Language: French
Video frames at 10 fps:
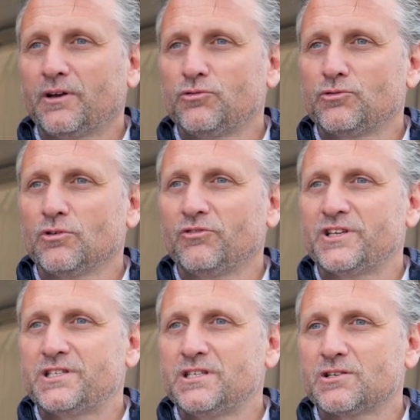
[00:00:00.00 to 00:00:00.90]
d'un futur
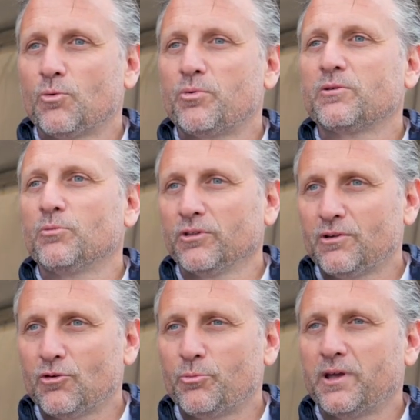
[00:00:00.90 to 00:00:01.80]
V6 complètement
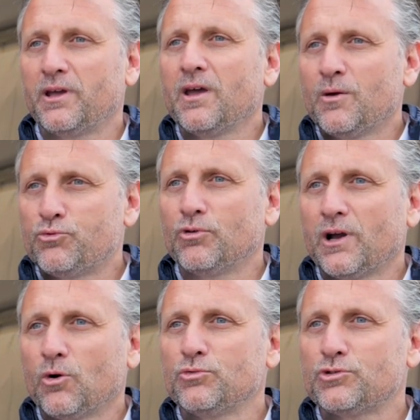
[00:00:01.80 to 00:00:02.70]
développé pour
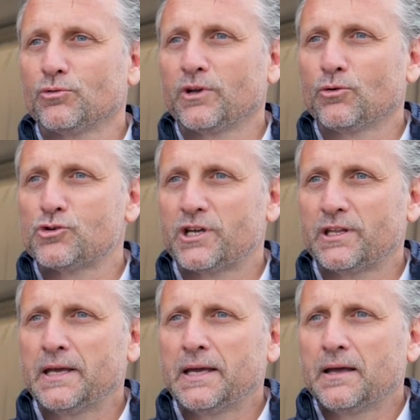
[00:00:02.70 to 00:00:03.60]
la combustion
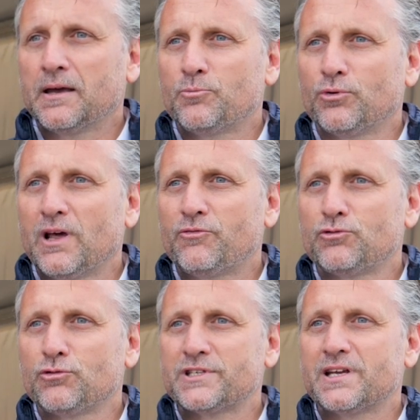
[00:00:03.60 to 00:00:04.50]
hydrogène euh, pour la
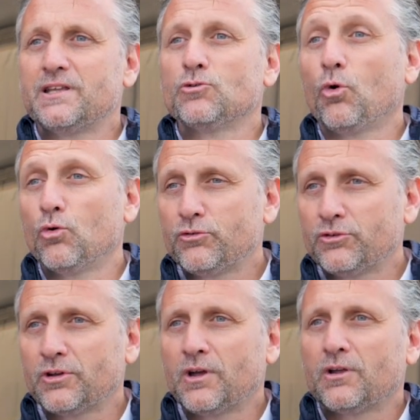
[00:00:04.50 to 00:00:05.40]
future Saline de Roult,
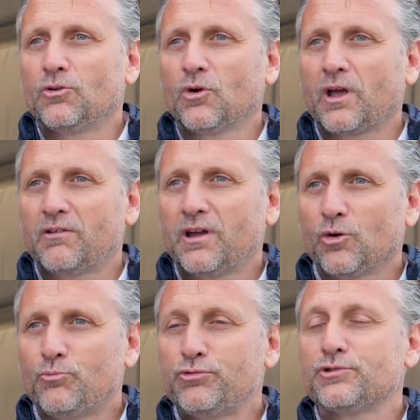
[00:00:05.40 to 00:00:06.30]
donc avec
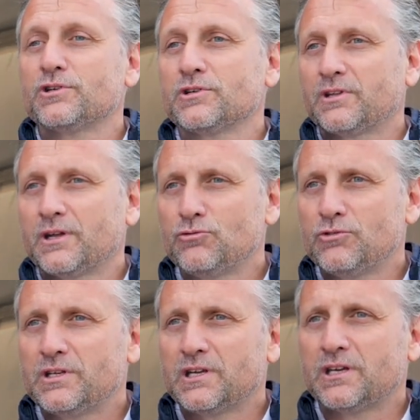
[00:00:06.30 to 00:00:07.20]
plusieurs centaines
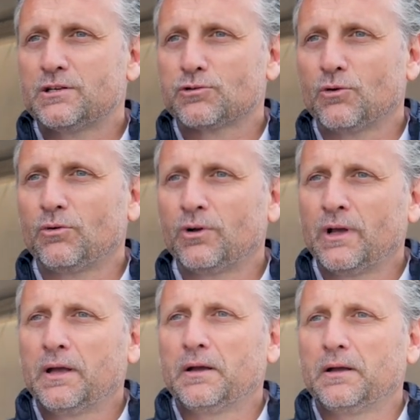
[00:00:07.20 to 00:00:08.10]
d'unités qui seront
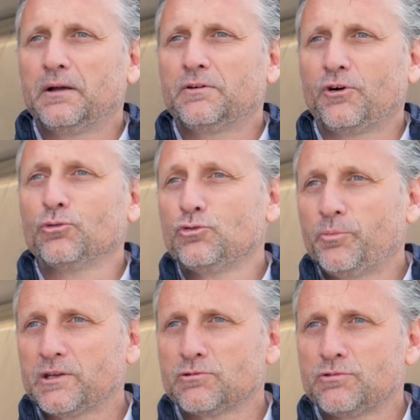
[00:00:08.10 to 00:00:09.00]
vendues
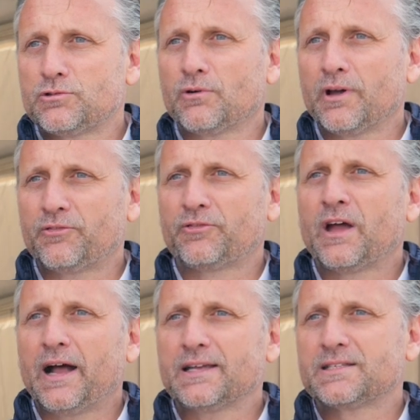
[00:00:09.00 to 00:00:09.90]
par Solution F
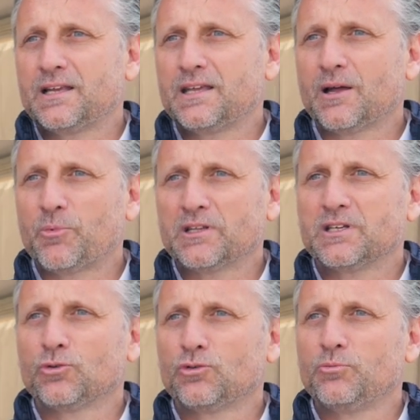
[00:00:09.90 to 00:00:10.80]
à Saline à
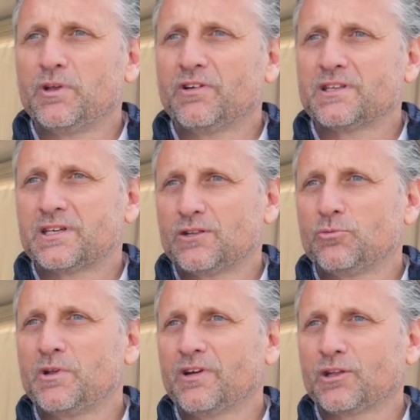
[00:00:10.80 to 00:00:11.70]
partir de
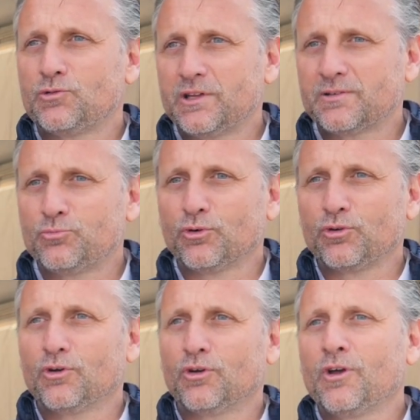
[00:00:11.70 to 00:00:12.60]
2027-2028
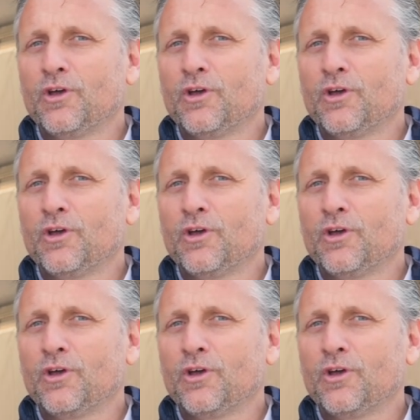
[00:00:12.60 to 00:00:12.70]
pour une,